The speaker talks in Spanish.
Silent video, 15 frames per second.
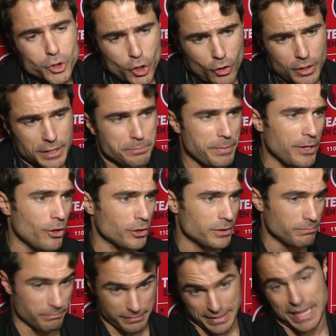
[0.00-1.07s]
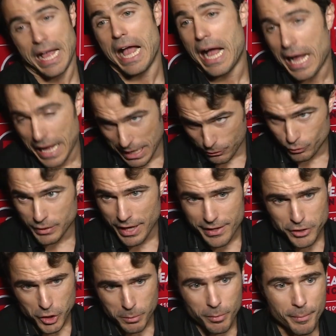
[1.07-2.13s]
todo, les pido a,
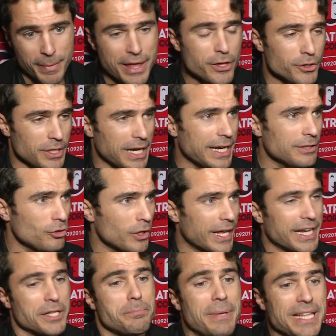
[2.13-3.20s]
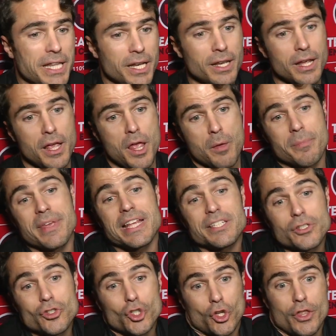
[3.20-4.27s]
ustedes como medios y rezo que respeten mi
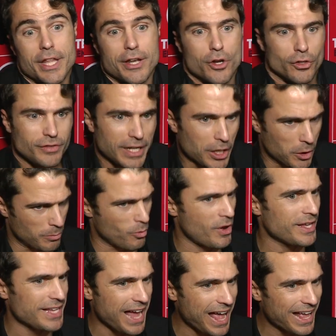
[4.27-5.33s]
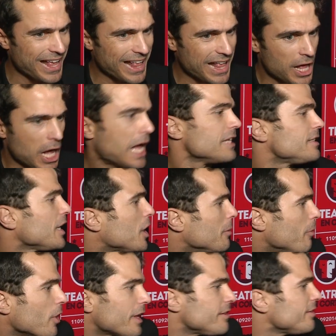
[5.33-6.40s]
decisión de no ser como ella. Así
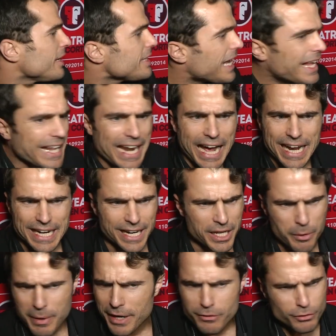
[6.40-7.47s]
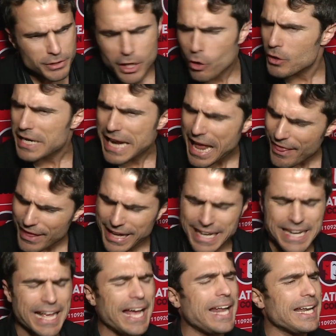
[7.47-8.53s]
como si ella quiere agarrar y hablar, no tengo nada que
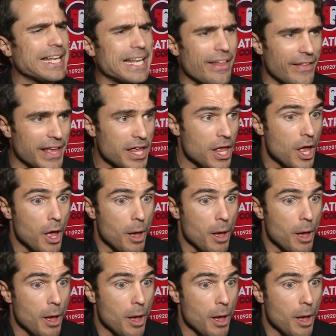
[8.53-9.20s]
negar ni nada ahí,